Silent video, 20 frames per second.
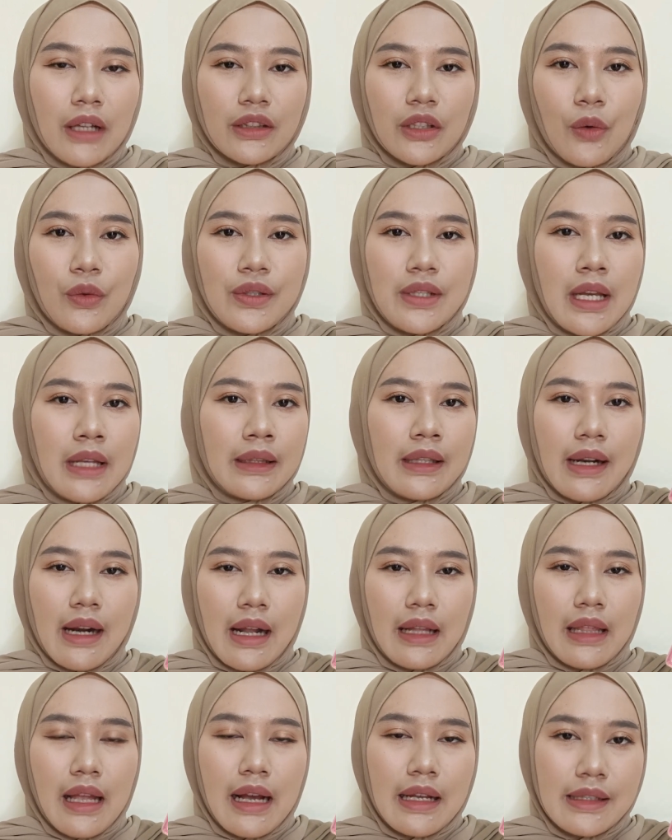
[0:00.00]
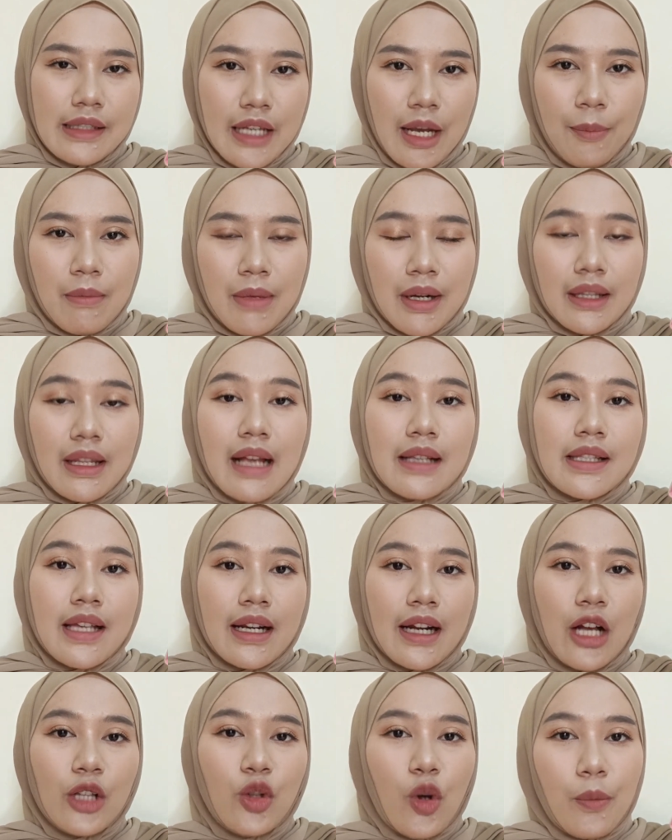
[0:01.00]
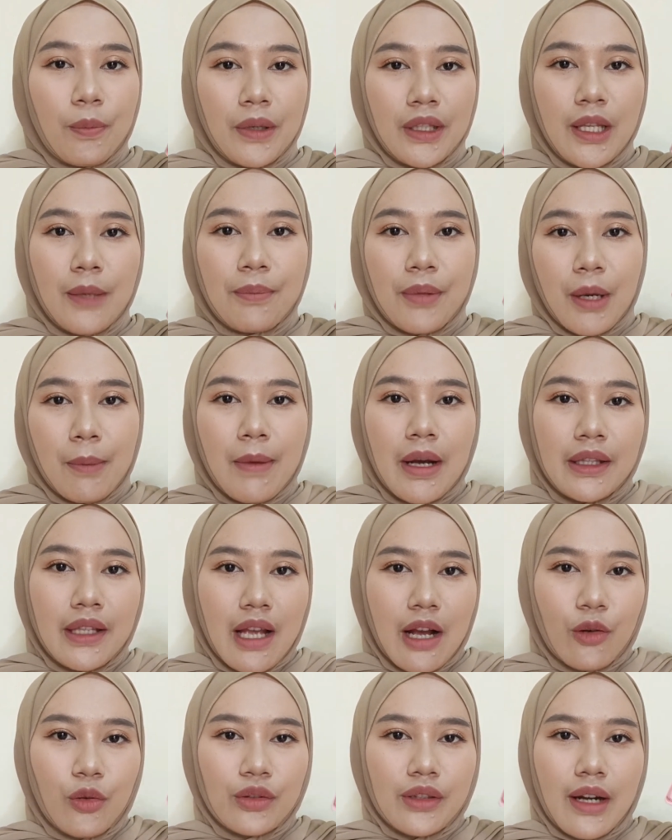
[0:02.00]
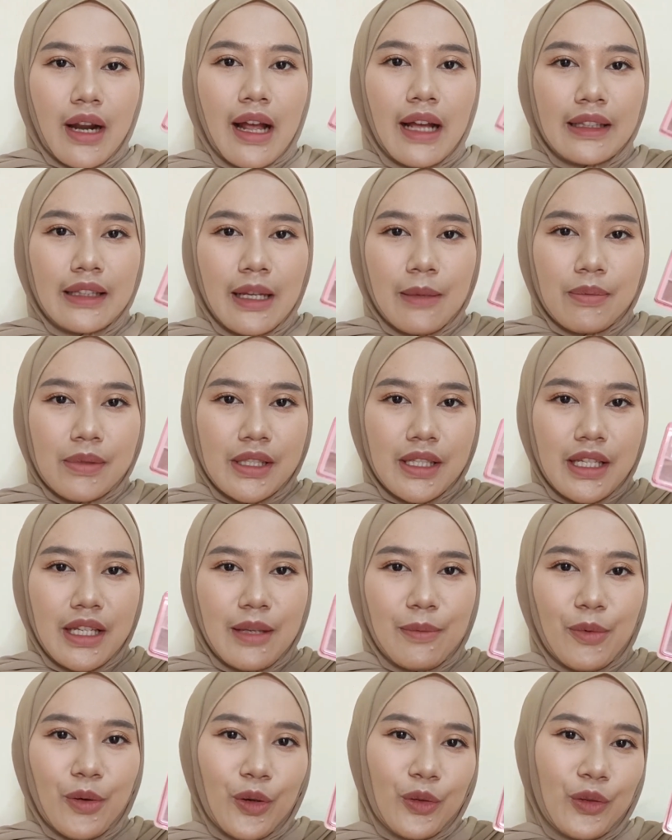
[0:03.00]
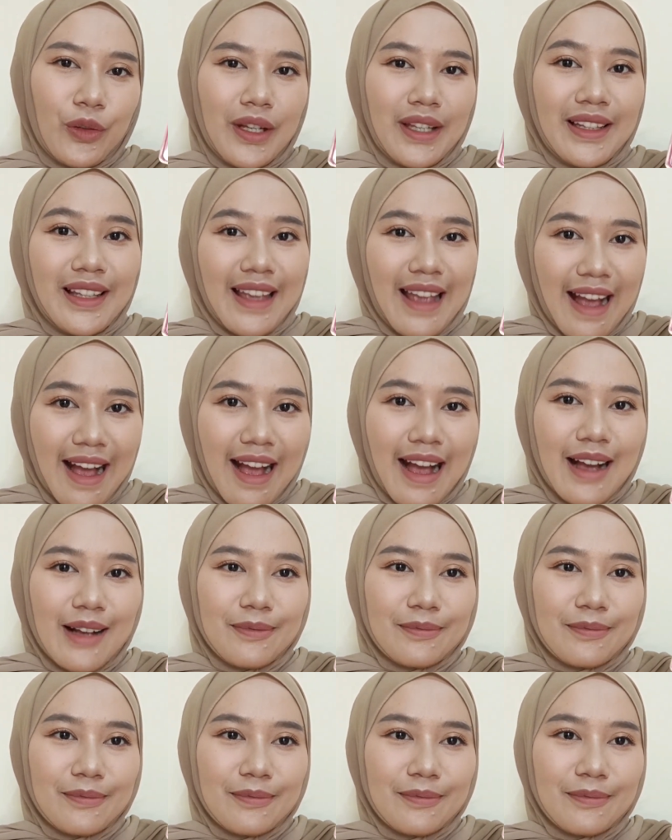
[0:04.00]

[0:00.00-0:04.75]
atau general aja berdasarkan opini pribadi aku terhadap si produk ini ya.